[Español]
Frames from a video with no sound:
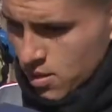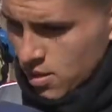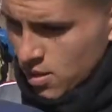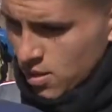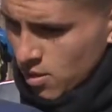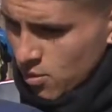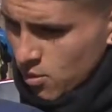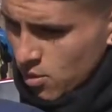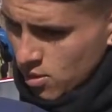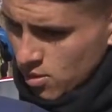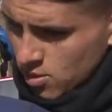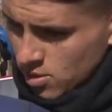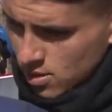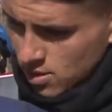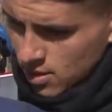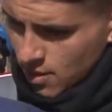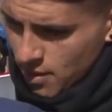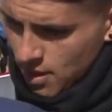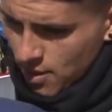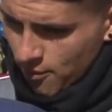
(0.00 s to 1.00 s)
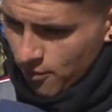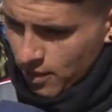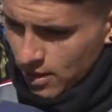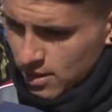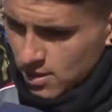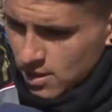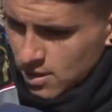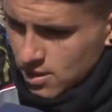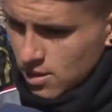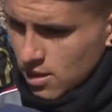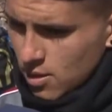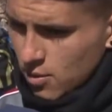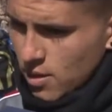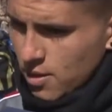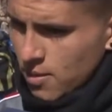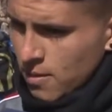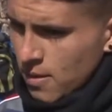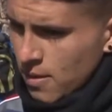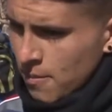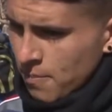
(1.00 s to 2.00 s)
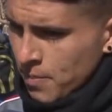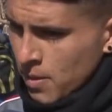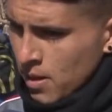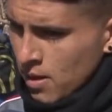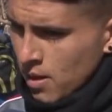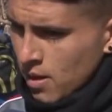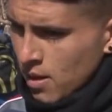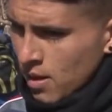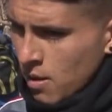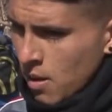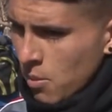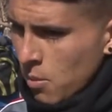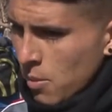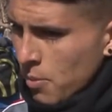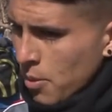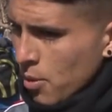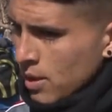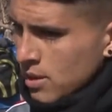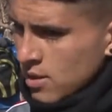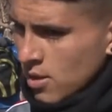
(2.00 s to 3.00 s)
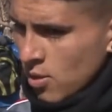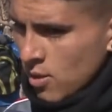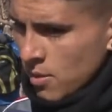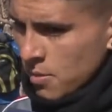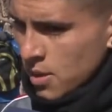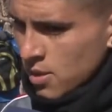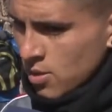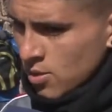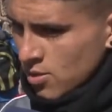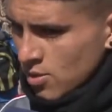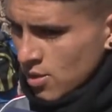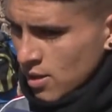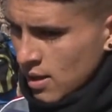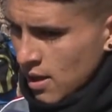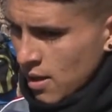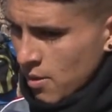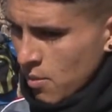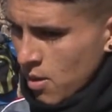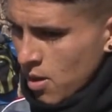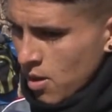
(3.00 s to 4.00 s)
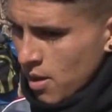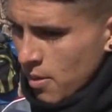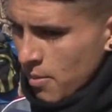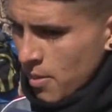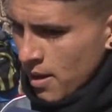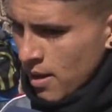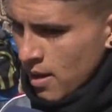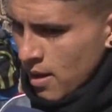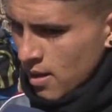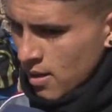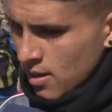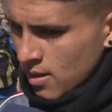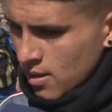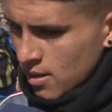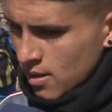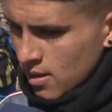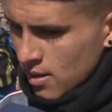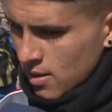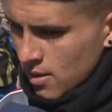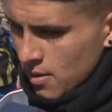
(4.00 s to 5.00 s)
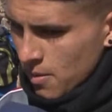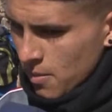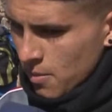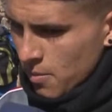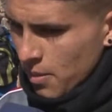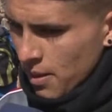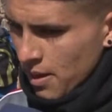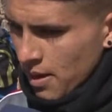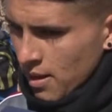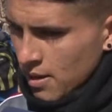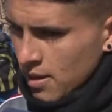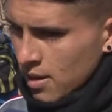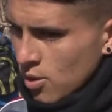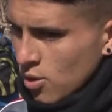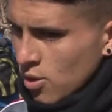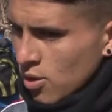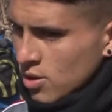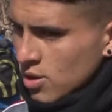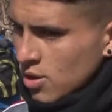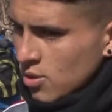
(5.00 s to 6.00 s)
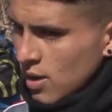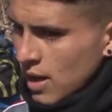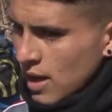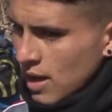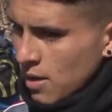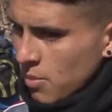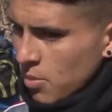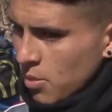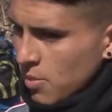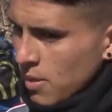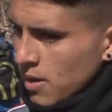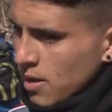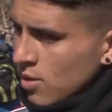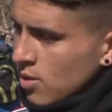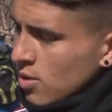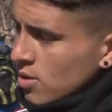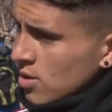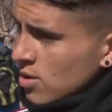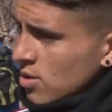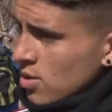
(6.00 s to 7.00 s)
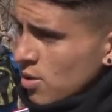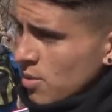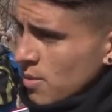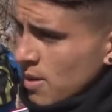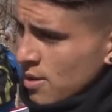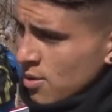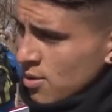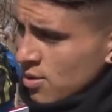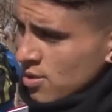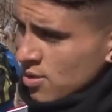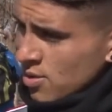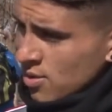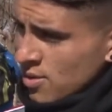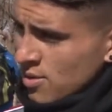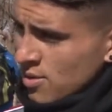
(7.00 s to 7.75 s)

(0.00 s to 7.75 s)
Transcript: dijiste vos, no se sabe la fecha, así que bueno, vamos a aprovechar los amistosos que tenemos ahora para, para ir conociendo el equipo y para ir conociéndonos más nosotros,